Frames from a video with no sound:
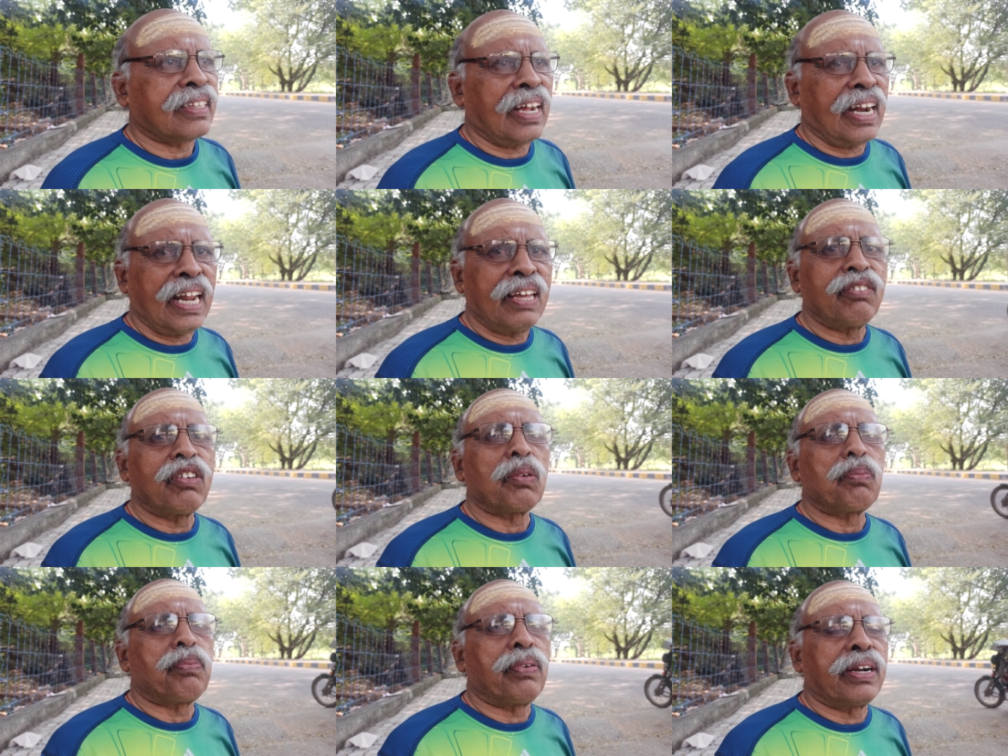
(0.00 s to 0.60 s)

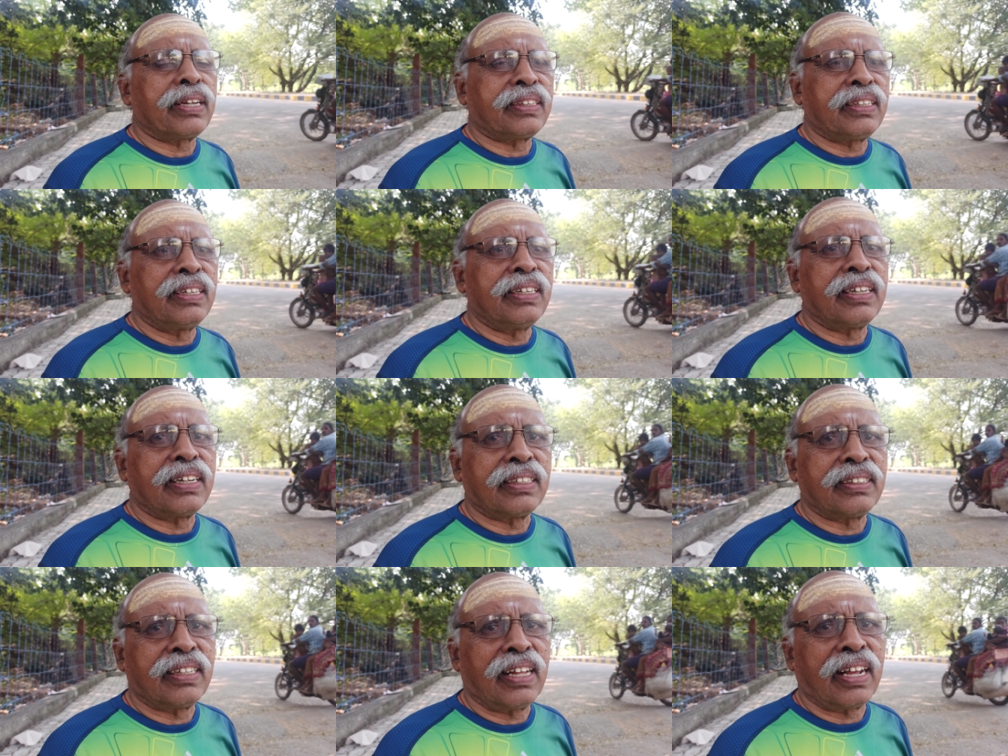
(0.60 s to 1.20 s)
தலைவர்
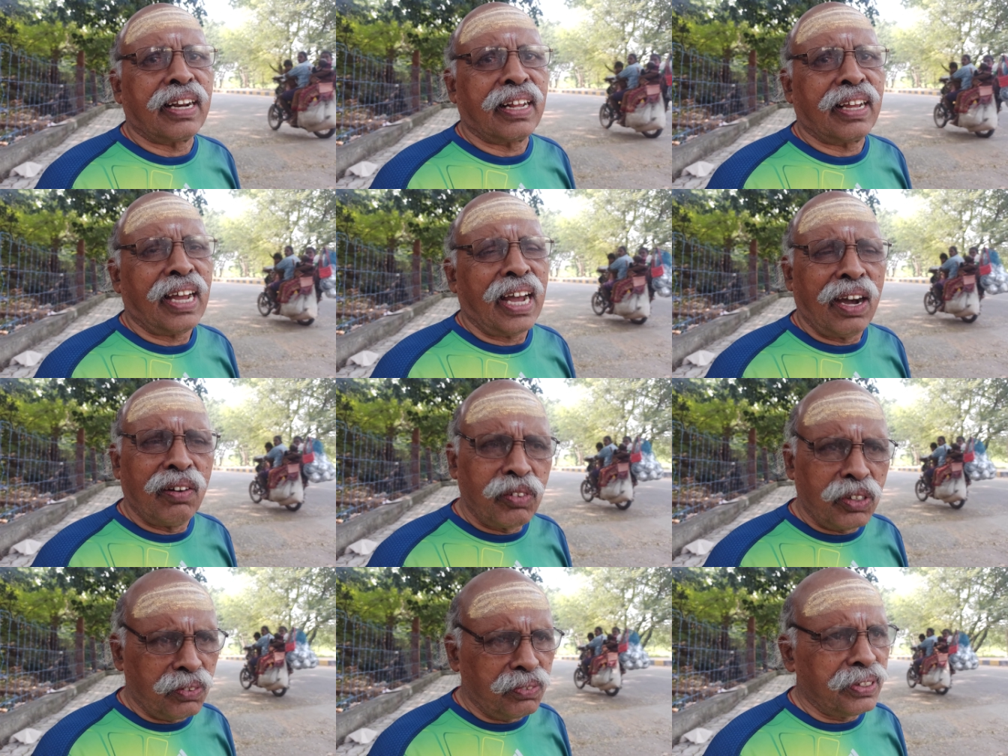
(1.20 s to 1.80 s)
படுத்துன்னு இருந்தாருங்க
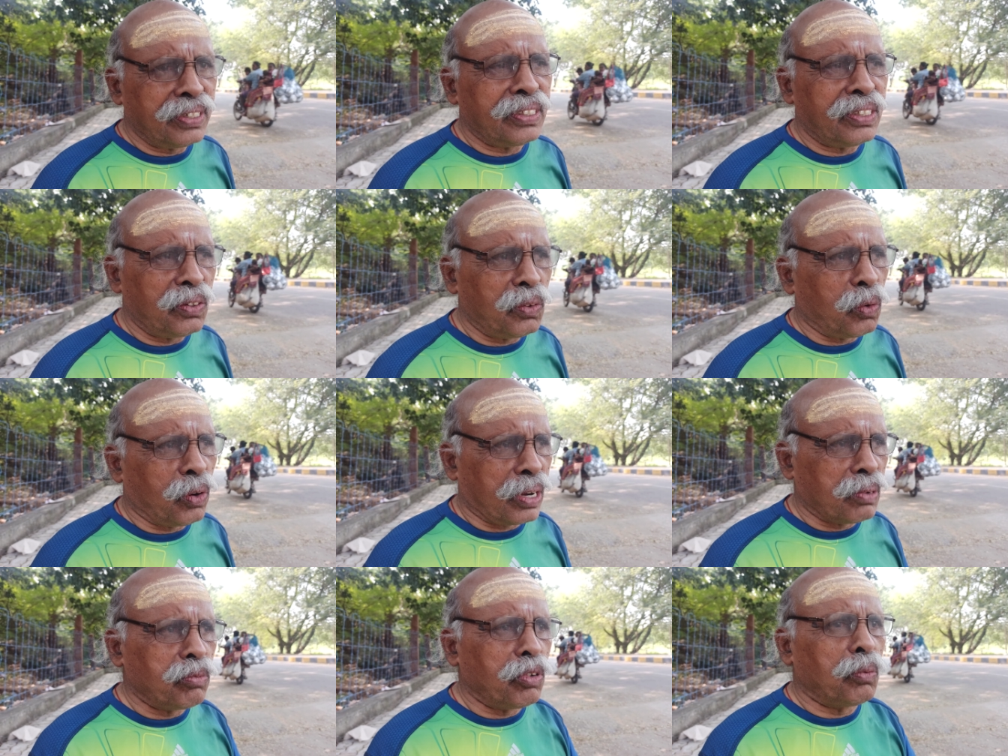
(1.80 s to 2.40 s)
அவர் வந்து
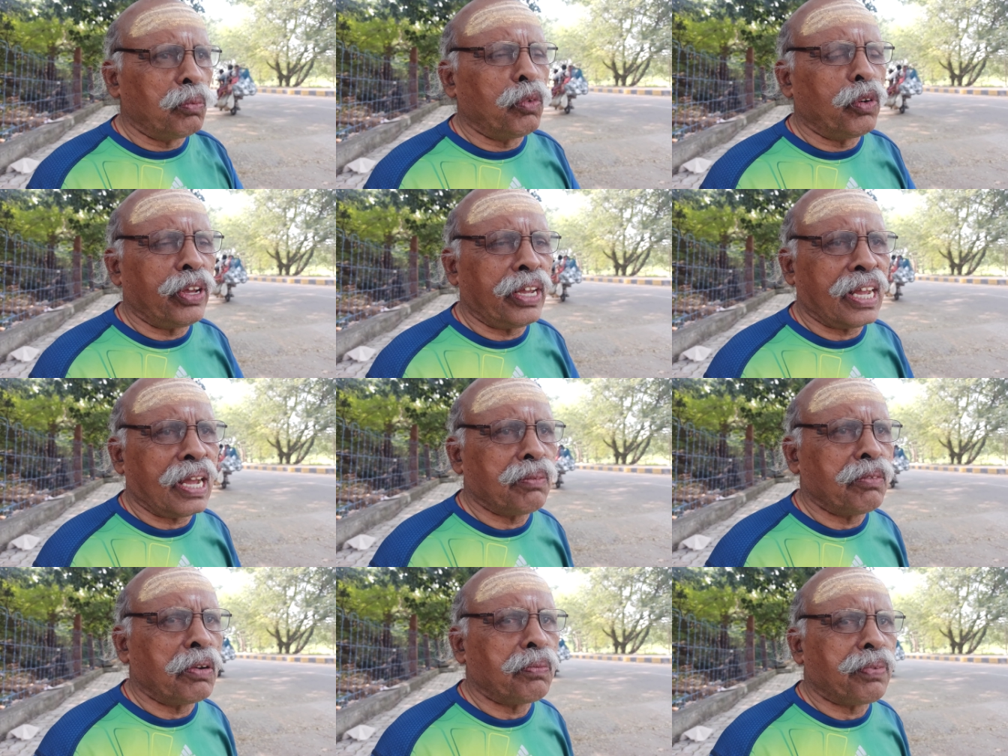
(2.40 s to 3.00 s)
உடம்பு
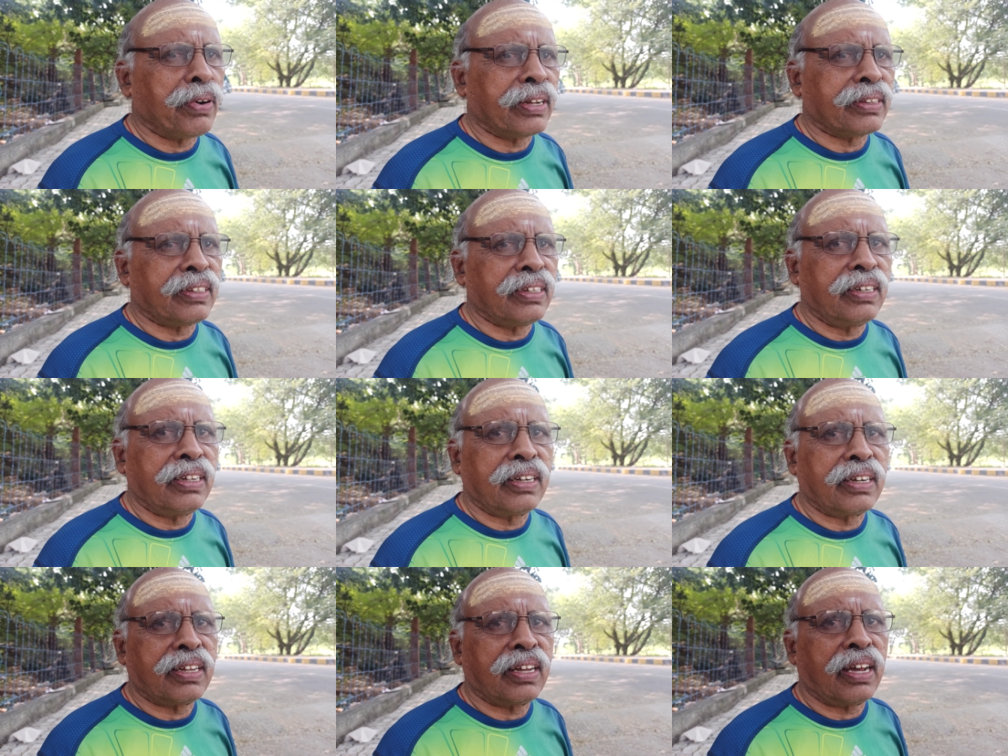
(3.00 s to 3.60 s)
முடியாமல்
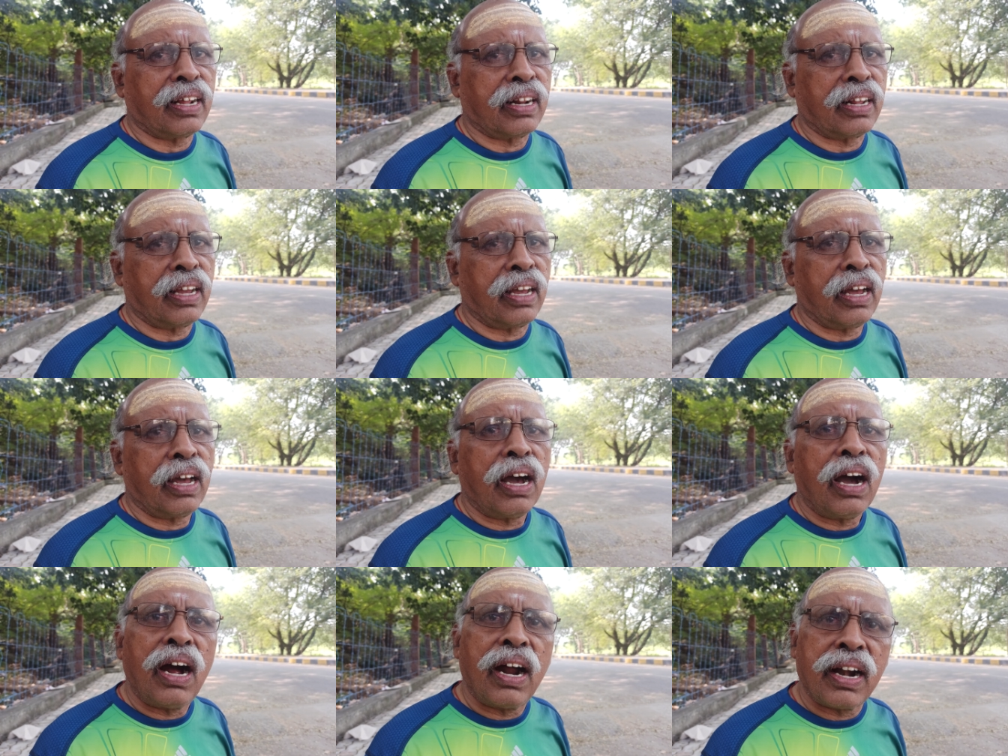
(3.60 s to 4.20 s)
படுத்துன்னு இருக்காருங்க
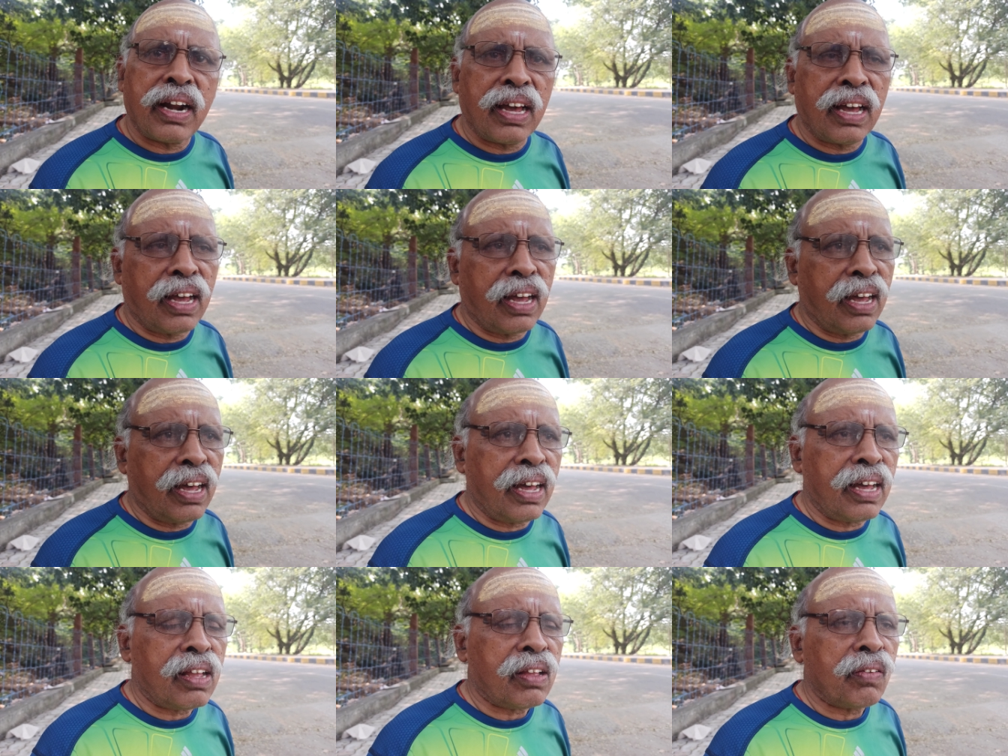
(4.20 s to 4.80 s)

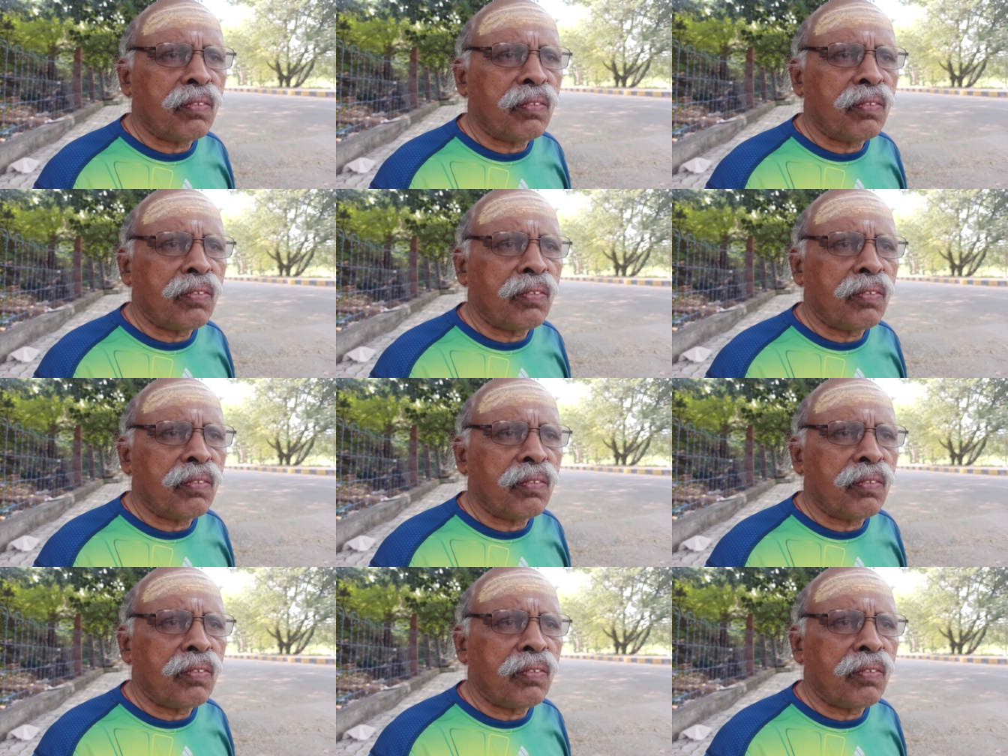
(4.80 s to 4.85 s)
ஆனால்